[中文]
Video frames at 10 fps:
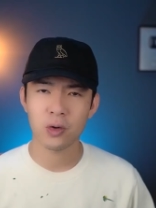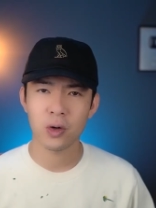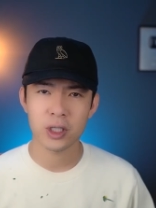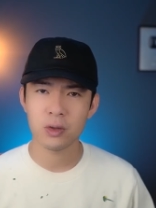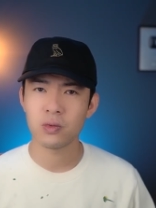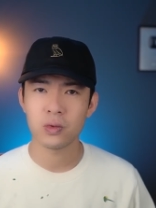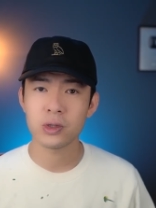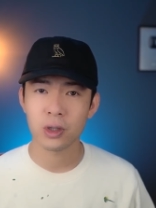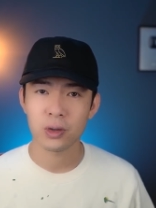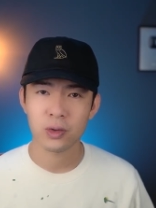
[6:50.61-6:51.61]
括一五五
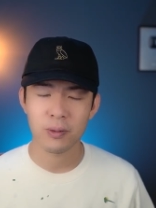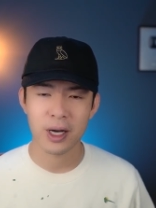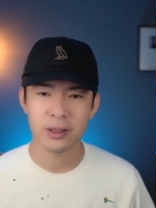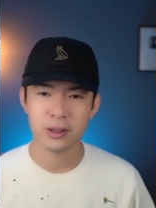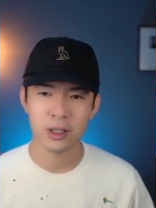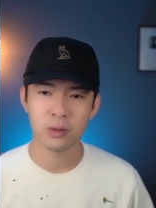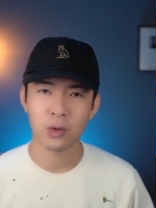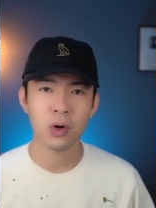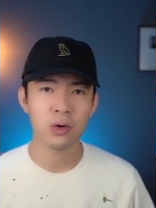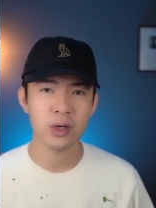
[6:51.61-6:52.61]
九，对吧？很多
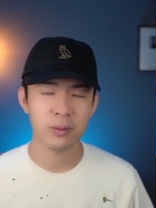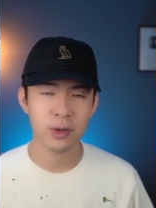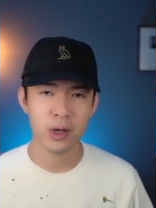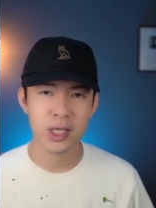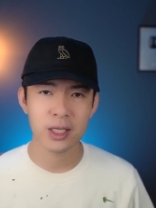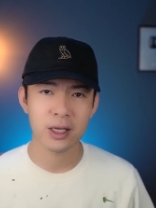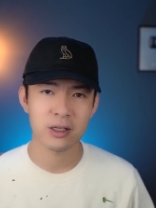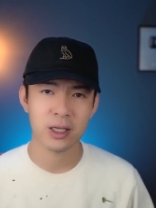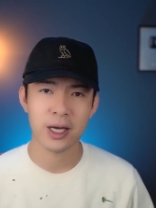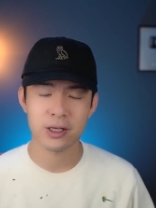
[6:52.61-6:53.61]
矿工也不愿意，但
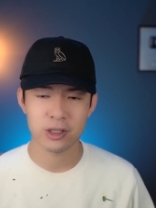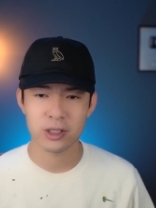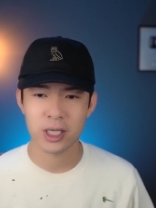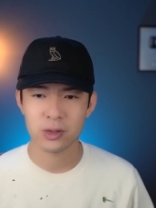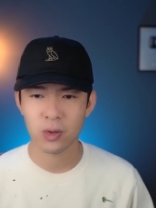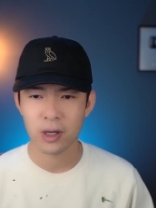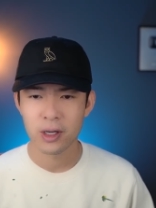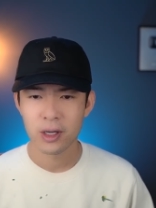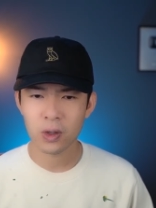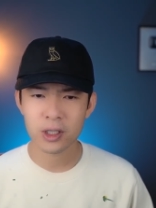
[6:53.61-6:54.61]
是他也执意在做。
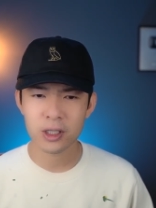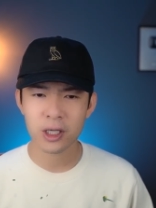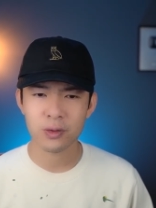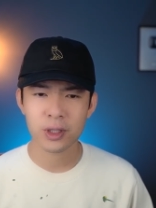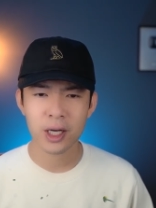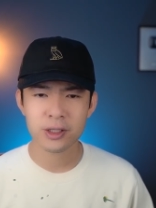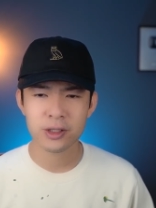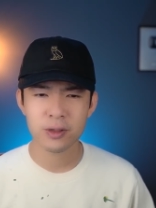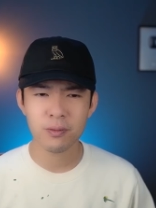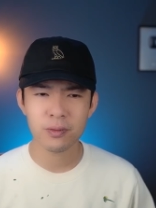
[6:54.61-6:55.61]
我个人感觉，他
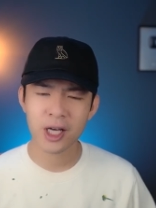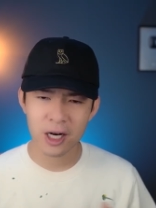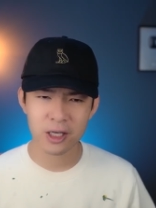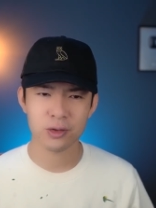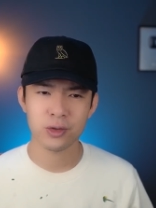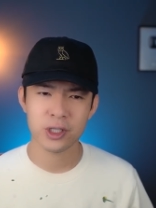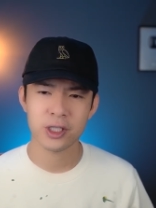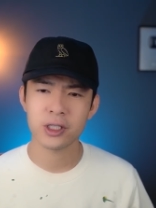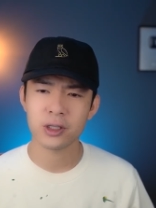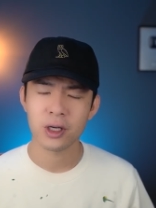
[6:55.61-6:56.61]
其实看上去是
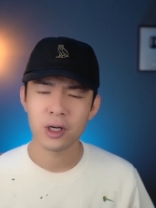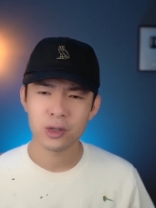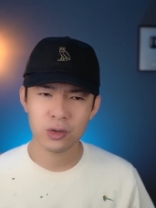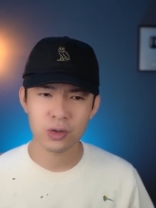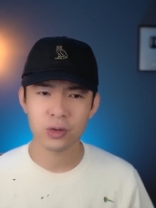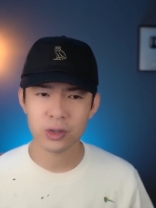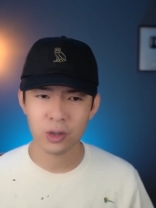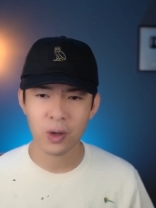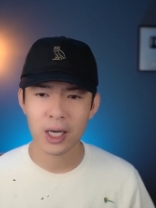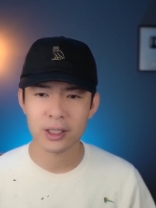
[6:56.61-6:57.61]
一个去中
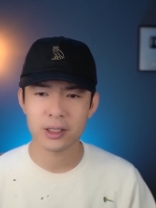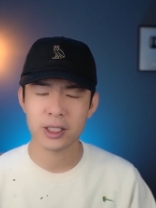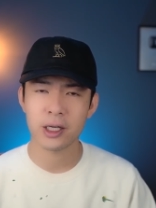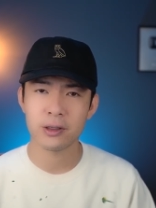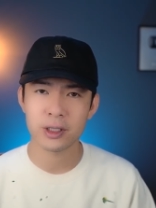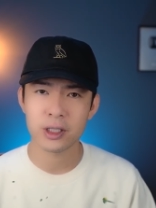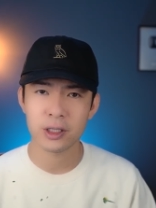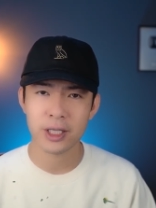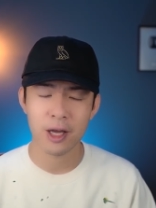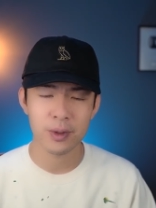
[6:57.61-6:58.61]
心化的这样一
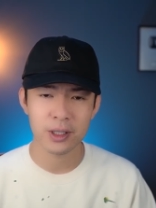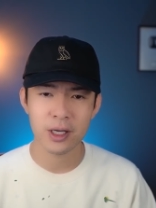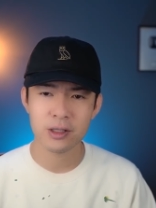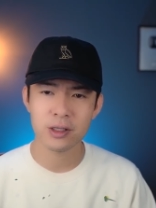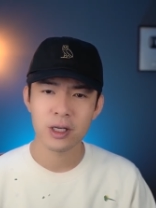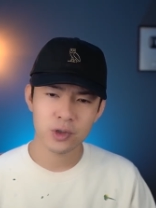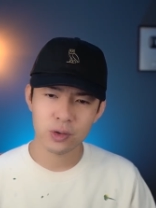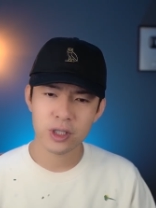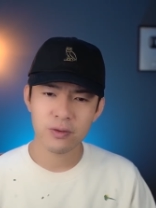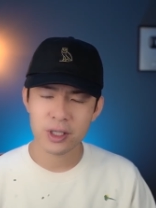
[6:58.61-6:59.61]
个代币，但是就
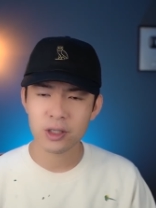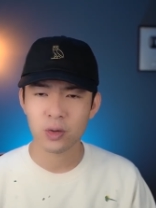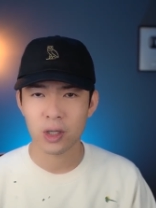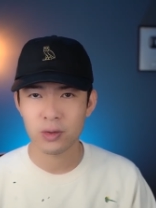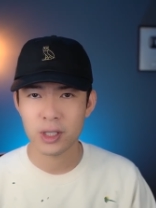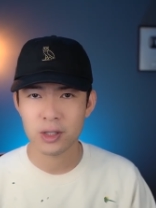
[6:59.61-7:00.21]
是因为一个团队